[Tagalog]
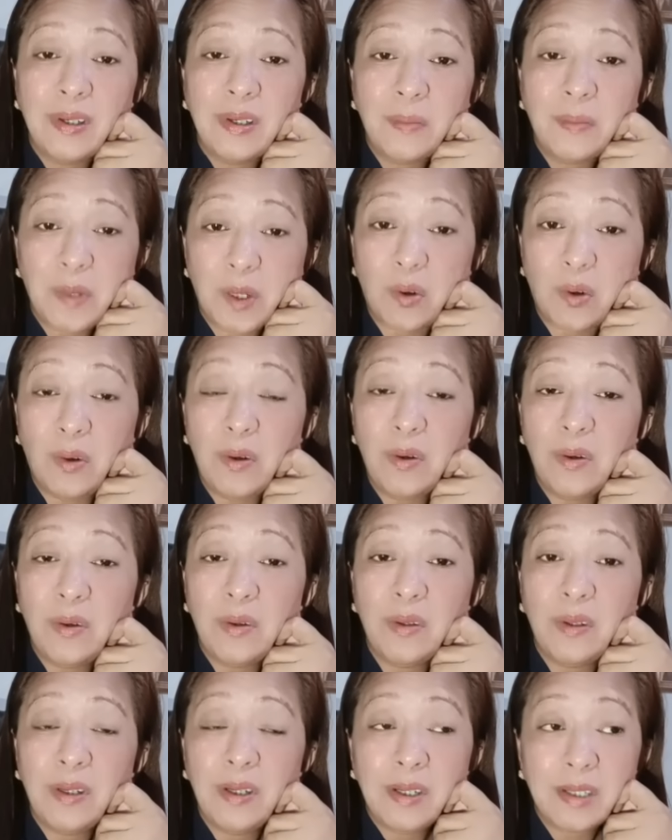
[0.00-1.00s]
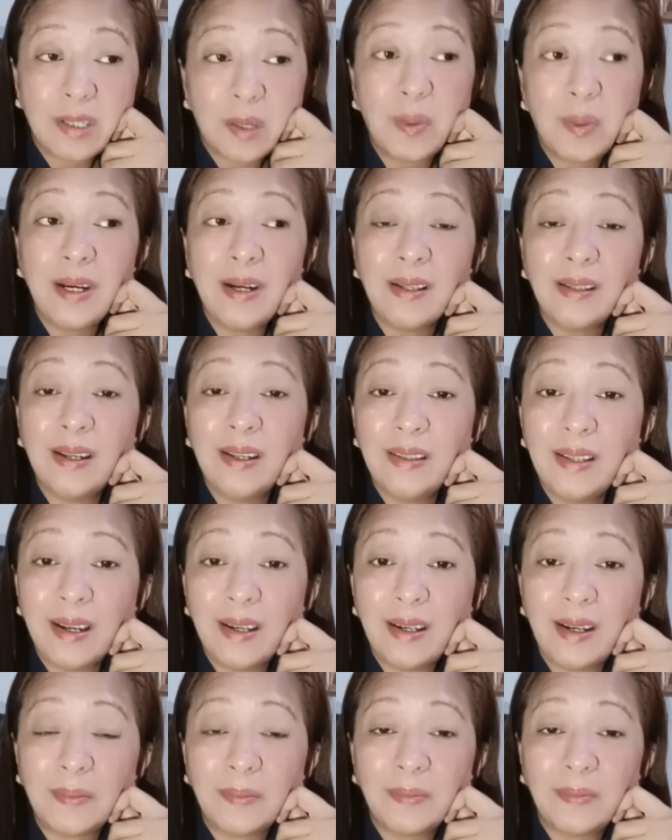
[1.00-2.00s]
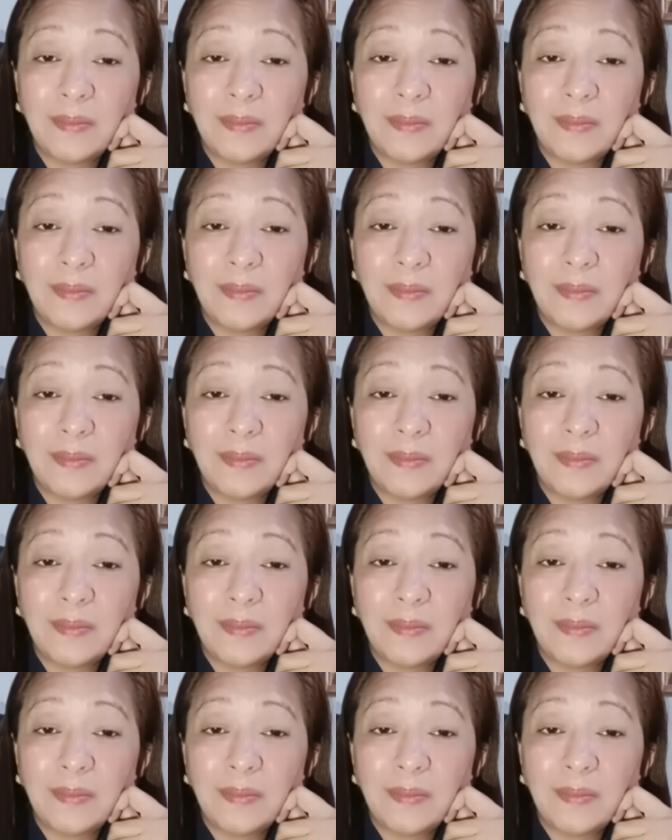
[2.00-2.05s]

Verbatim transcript: Pero, sabihin na natin hindi alam.